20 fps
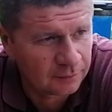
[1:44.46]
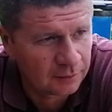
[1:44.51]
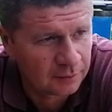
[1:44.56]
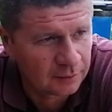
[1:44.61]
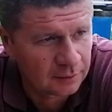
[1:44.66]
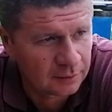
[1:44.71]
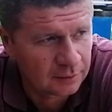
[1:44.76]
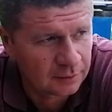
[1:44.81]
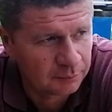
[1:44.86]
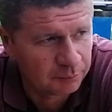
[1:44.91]

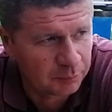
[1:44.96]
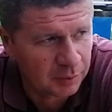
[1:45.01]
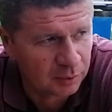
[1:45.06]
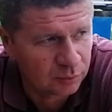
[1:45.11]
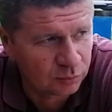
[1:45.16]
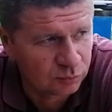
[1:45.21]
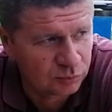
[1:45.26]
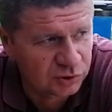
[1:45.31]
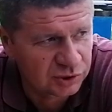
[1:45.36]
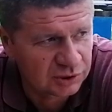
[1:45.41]
э,
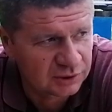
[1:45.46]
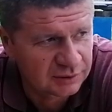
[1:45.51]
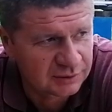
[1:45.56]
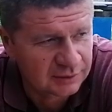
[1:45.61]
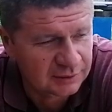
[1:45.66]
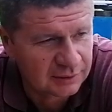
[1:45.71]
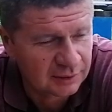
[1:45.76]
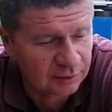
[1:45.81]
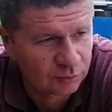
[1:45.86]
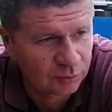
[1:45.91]

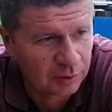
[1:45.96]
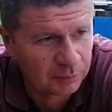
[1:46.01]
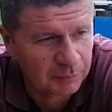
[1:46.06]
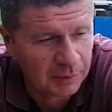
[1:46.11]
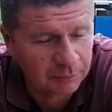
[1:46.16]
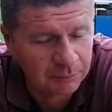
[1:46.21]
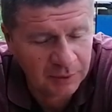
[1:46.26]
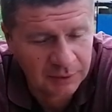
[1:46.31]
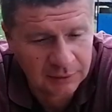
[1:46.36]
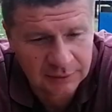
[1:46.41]
получился такой
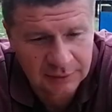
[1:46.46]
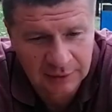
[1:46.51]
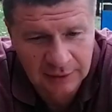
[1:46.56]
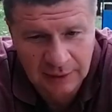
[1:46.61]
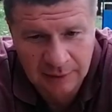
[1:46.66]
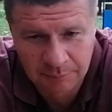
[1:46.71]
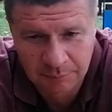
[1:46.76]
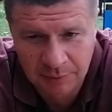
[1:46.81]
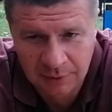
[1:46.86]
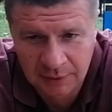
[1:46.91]
момент, и
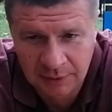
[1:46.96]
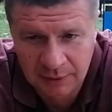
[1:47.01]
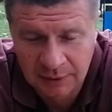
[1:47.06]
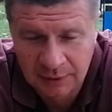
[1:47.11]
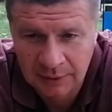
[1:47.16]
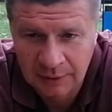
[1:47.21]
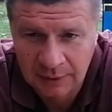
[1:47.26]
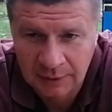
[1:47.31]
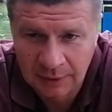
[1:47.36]
как бы